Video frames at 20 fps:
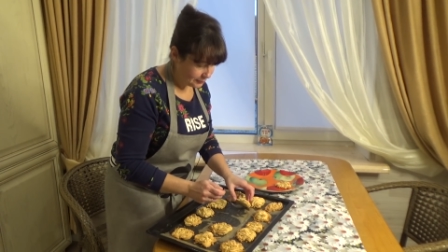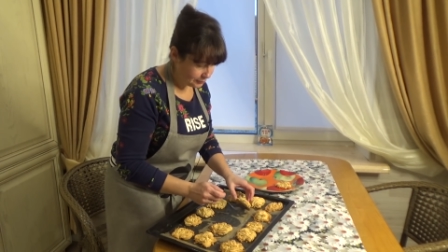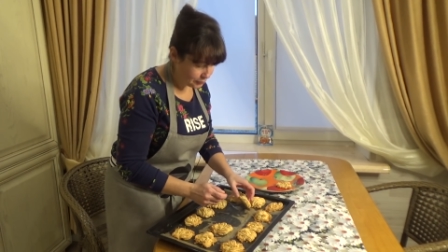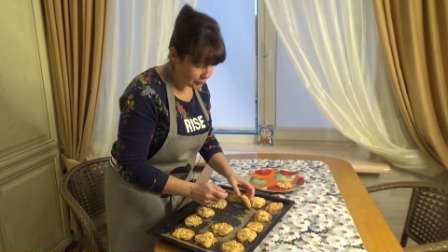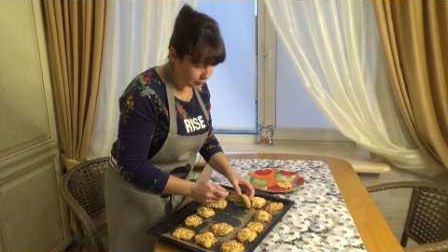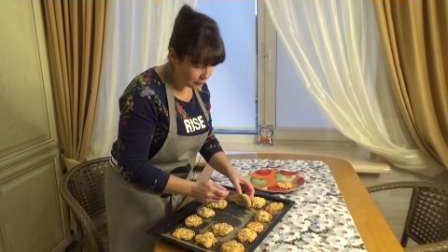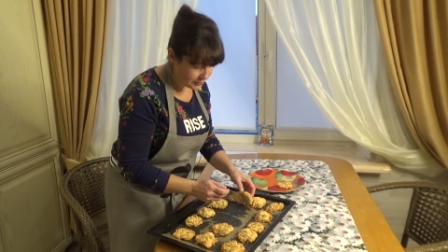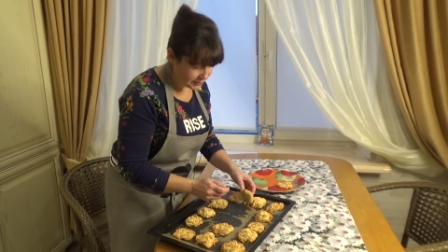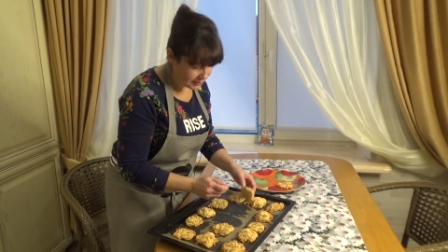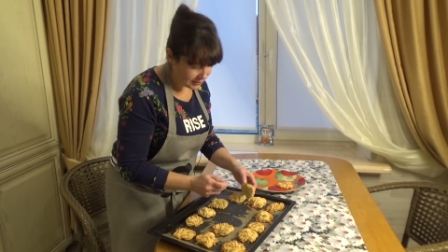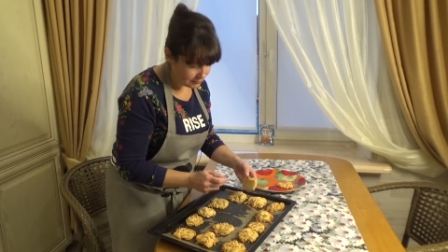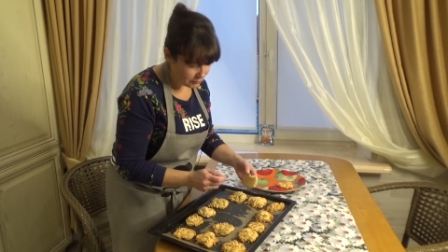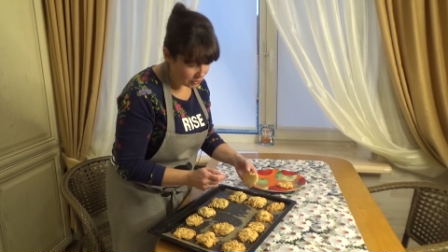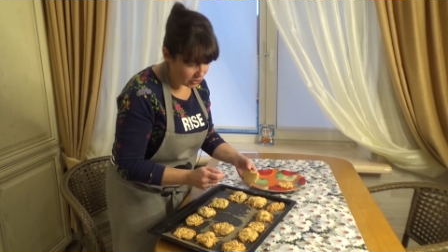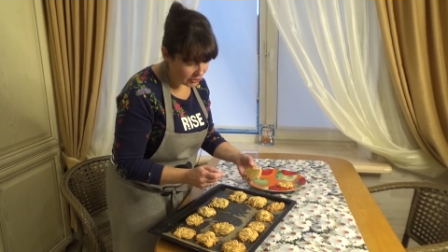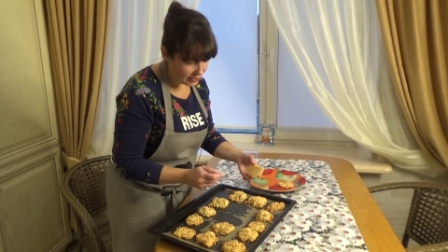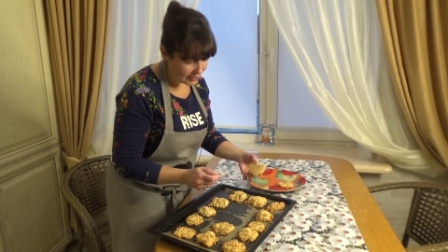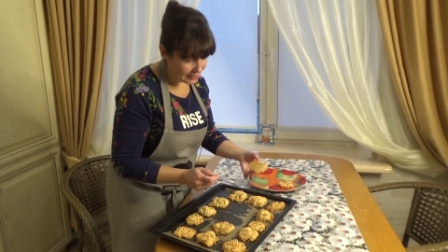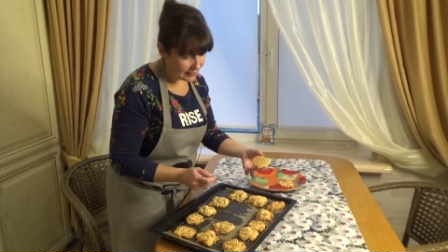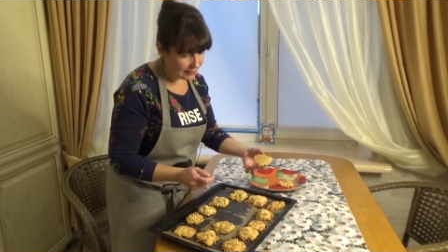Просто
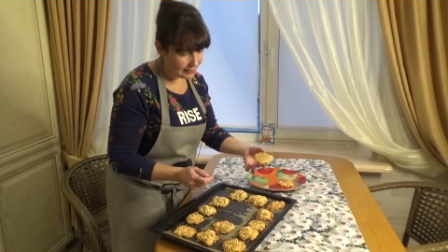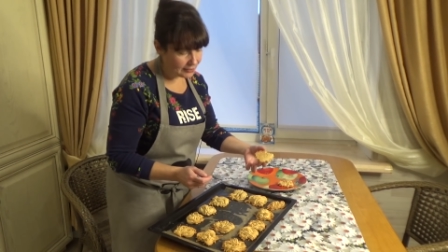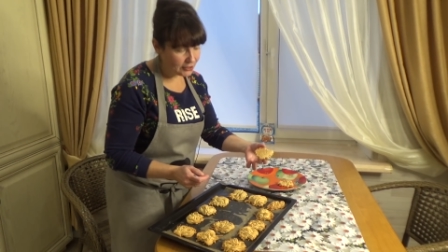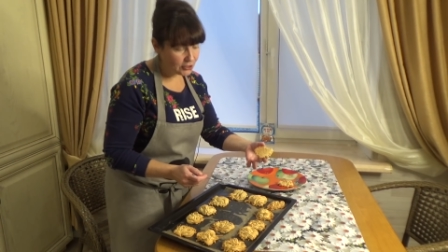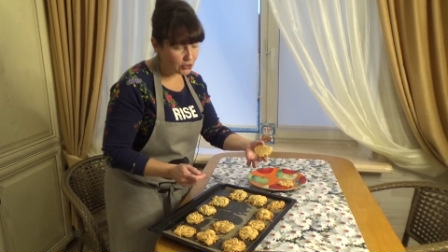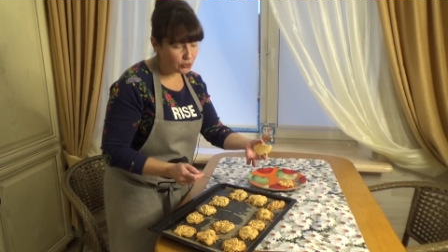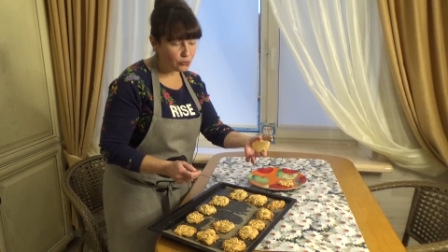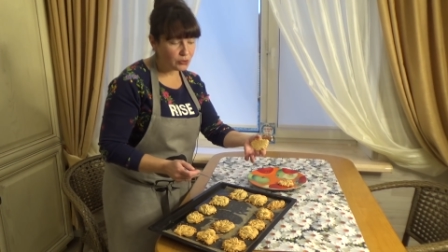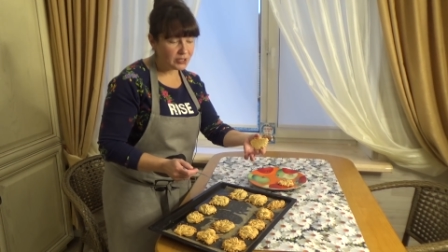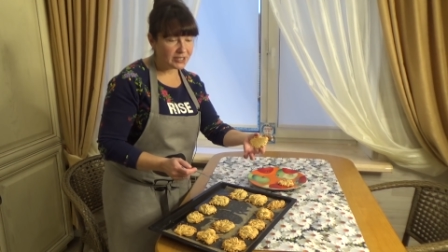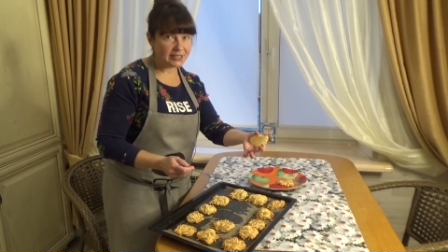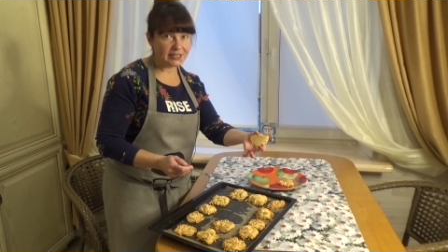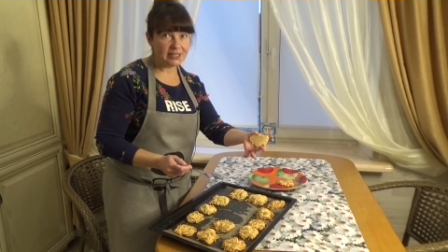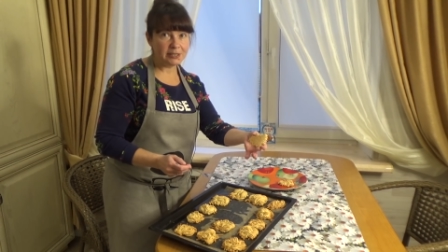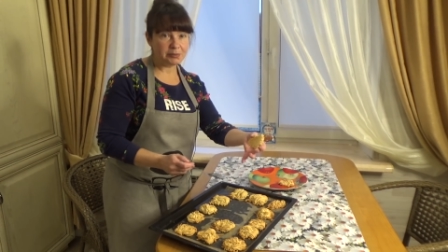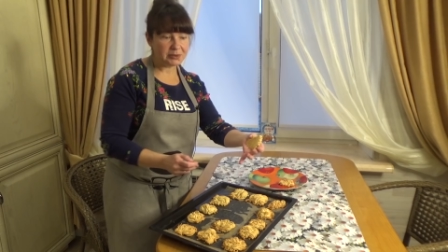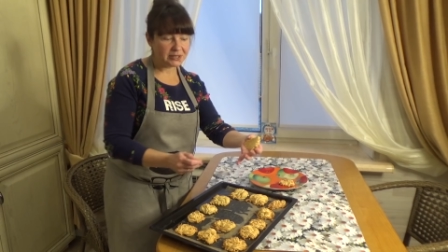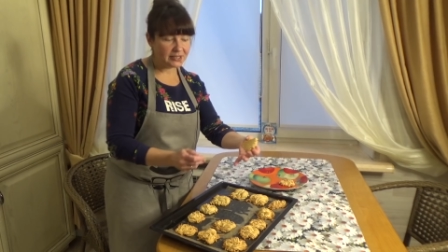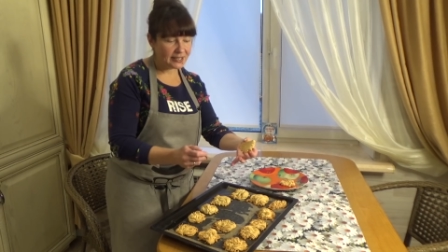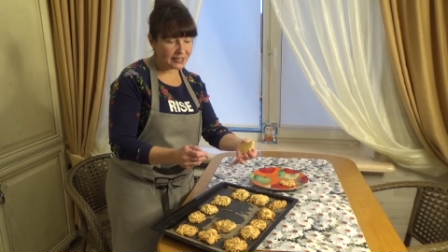замечательно. Нисколько
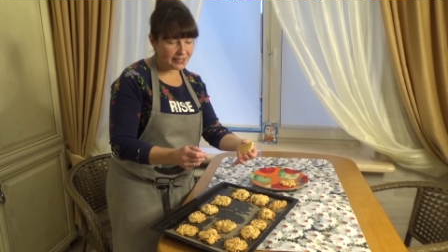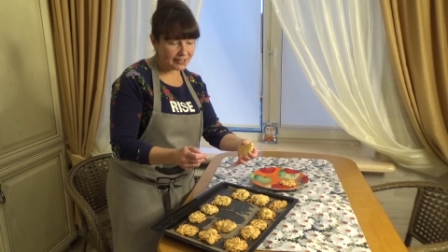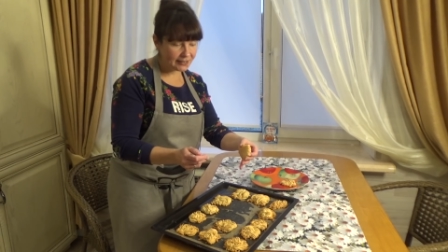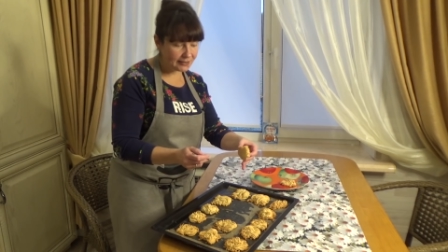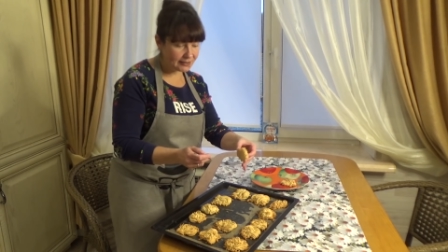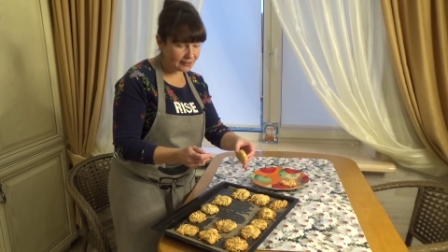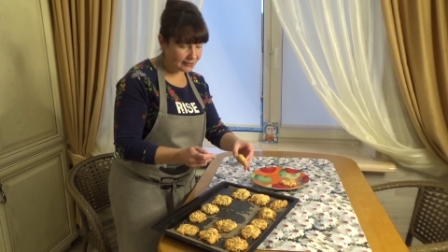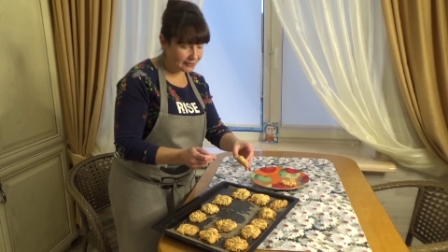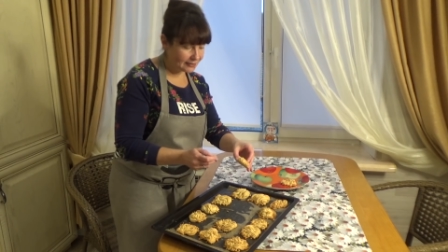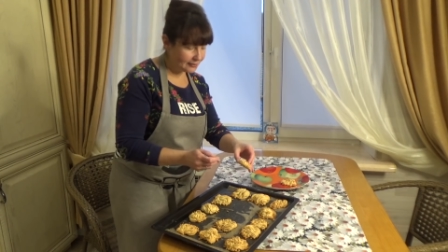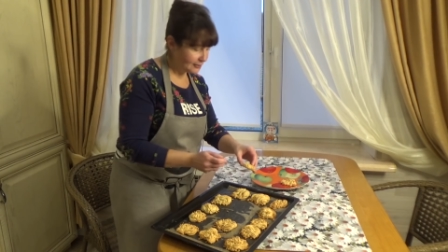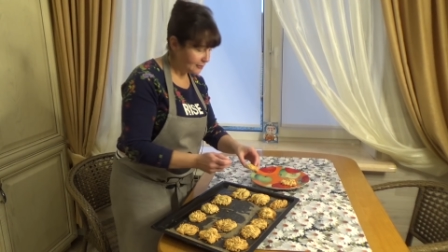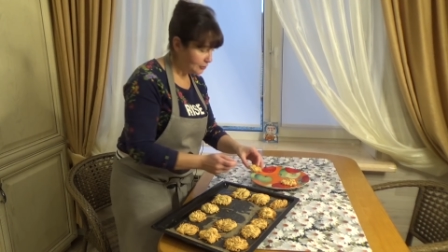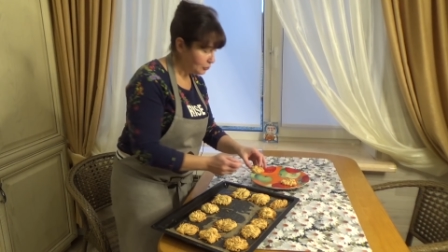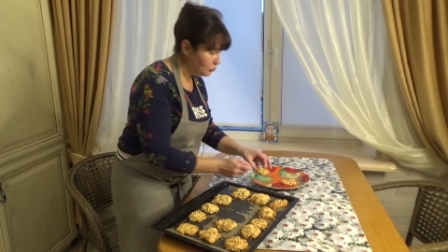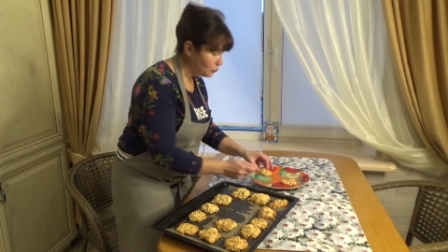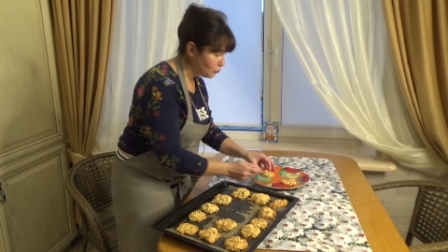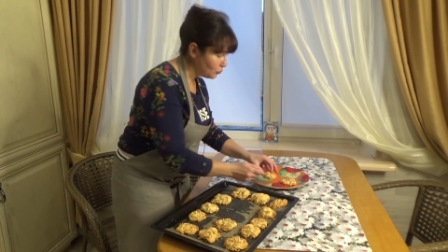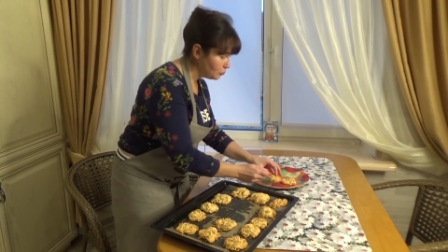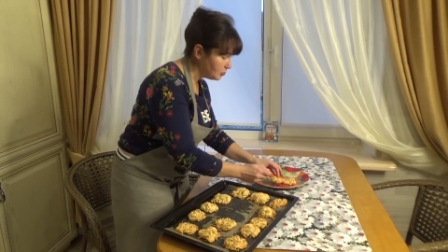не подгорело,
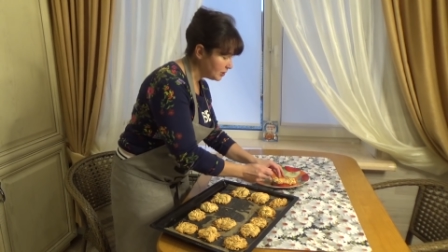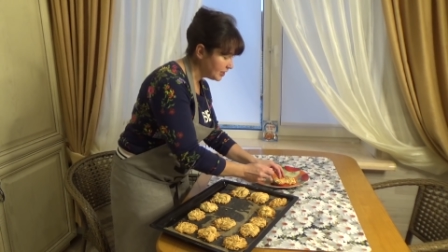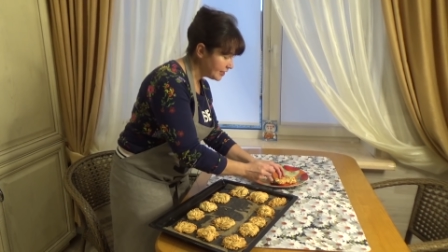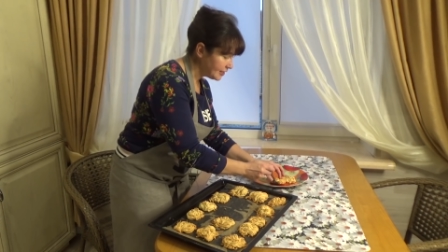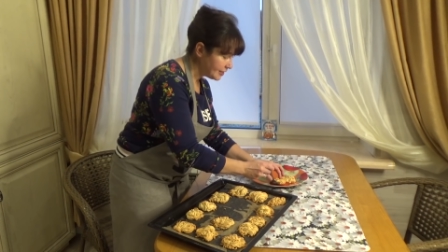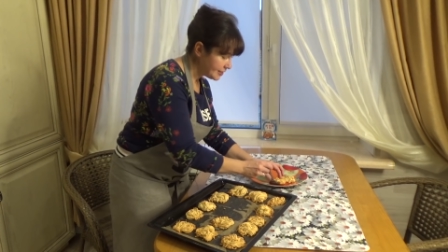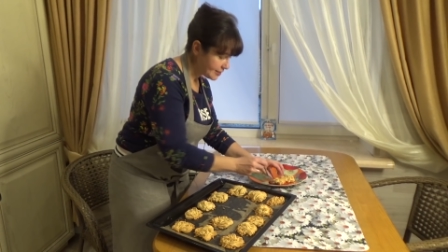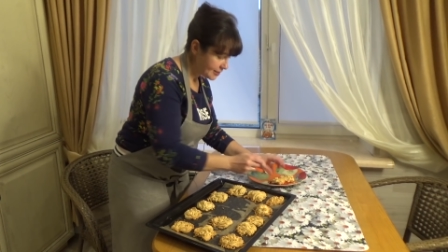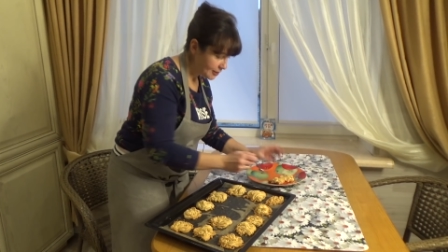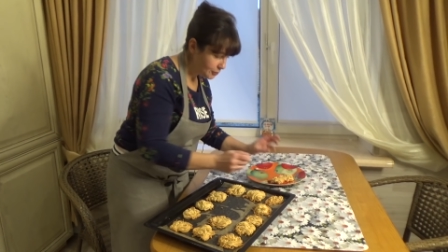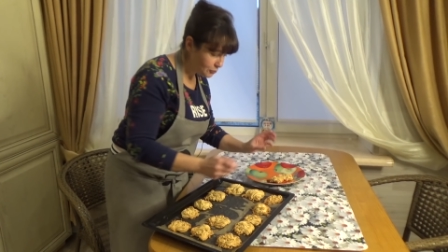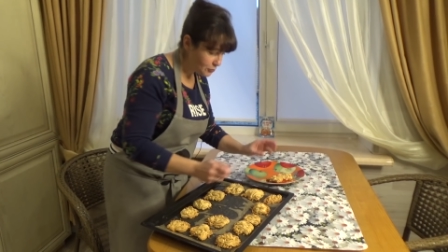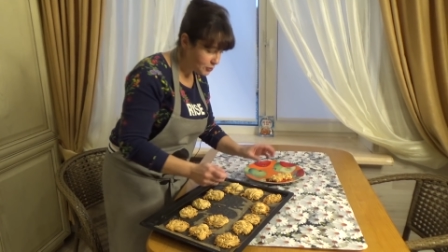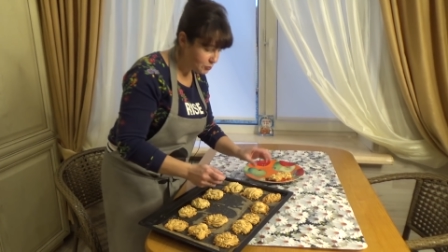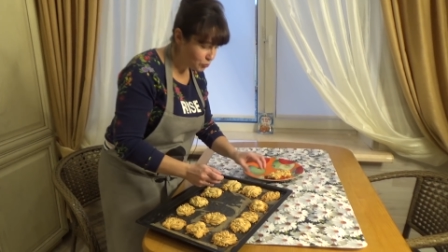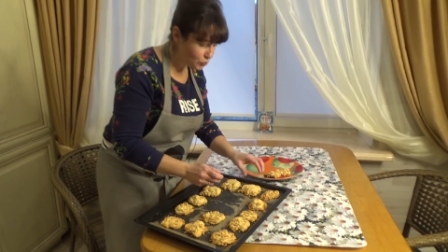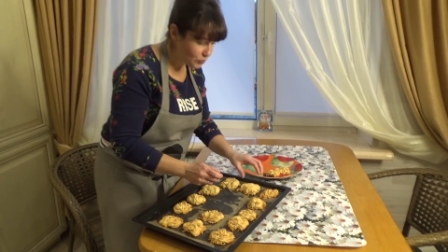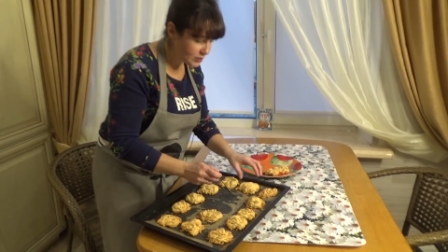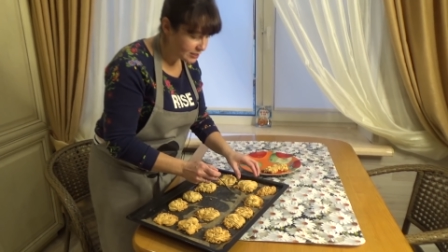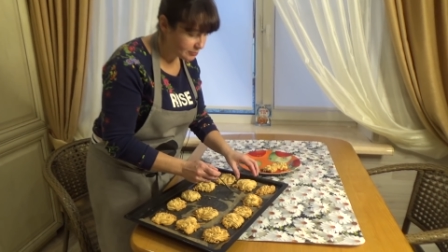Но у меня есть такой
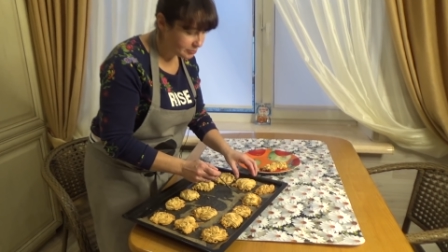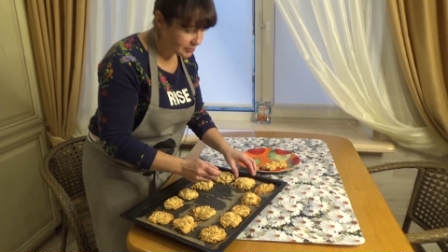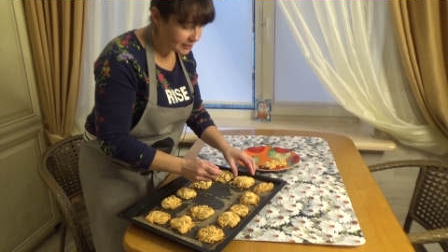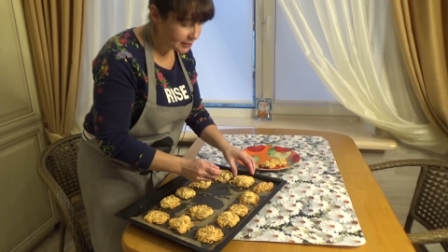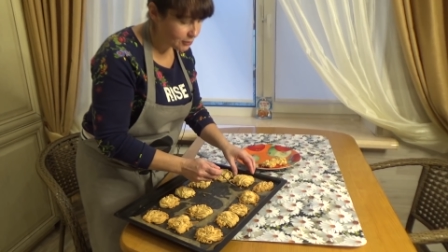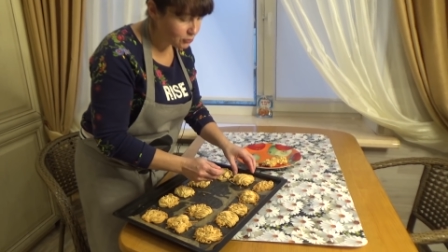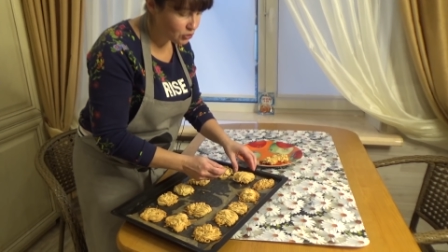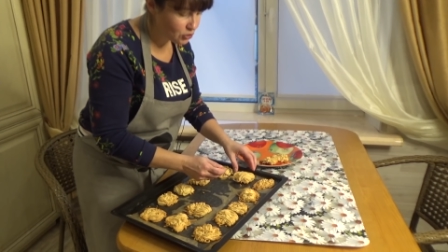способ, я